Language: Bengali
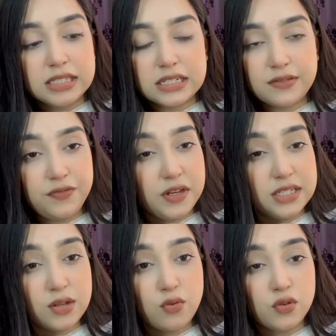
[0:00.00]
যেটা
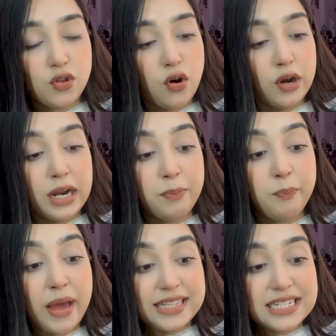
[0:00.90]
ফেসে কোনো ধরনের
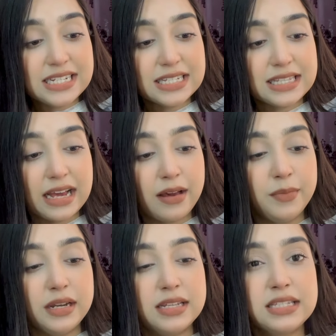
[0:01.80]
প্যাচিনেস
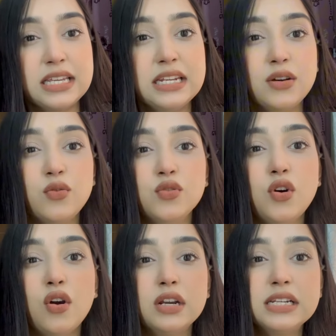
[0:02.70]
দেখাবে না স্কিনে কোনো
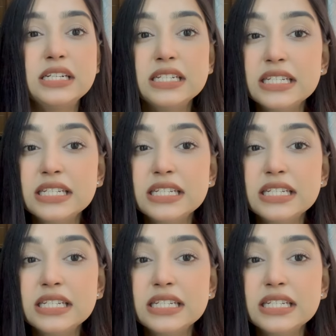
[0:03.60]
ধরনের